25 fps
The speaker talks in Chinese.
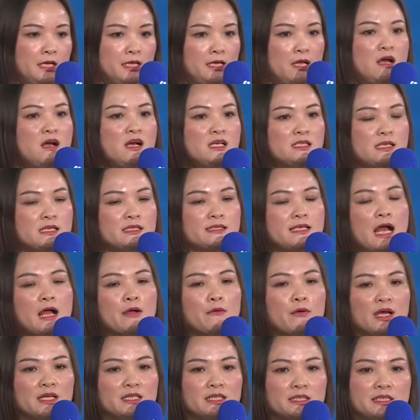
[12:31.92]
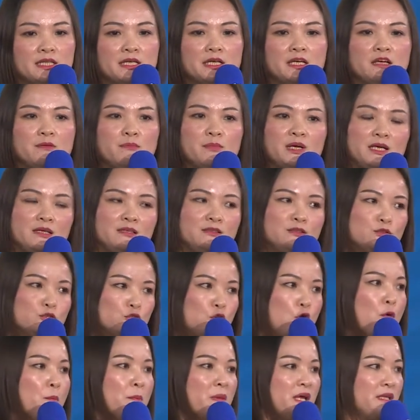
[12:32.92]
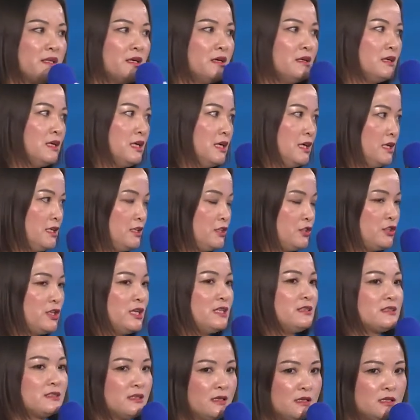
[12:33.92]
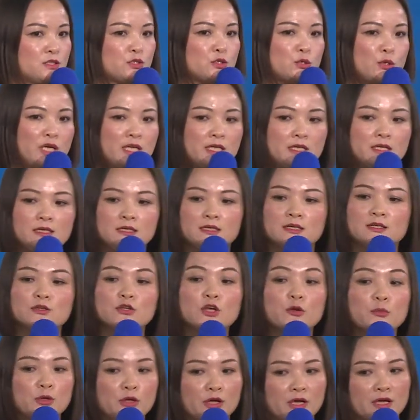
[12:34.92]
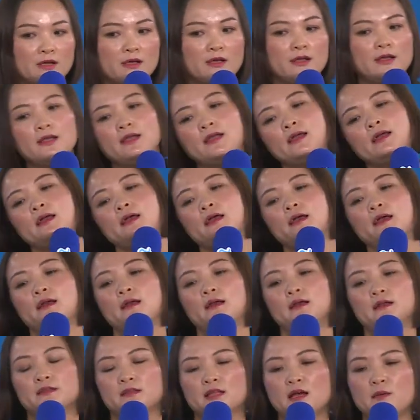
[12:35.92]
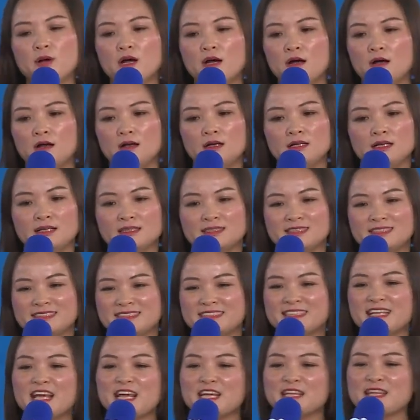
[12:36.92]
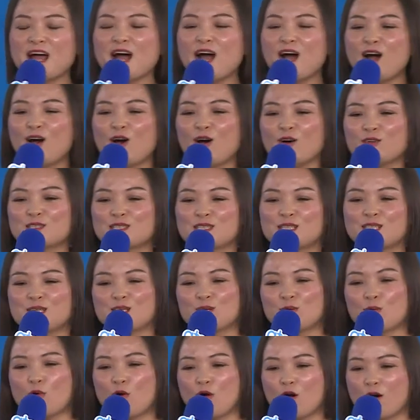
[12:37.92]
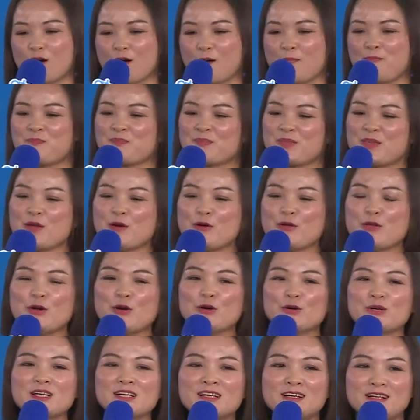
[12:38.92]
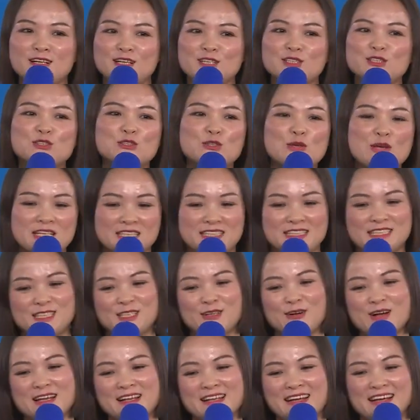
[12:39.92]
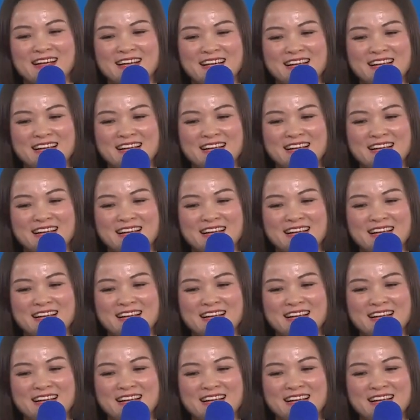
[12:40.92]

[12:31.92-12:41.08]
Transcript: 二十三块的第一名，聪明的你选择谁呢？对不对？那么这一套是我悠悠个人最喜欢的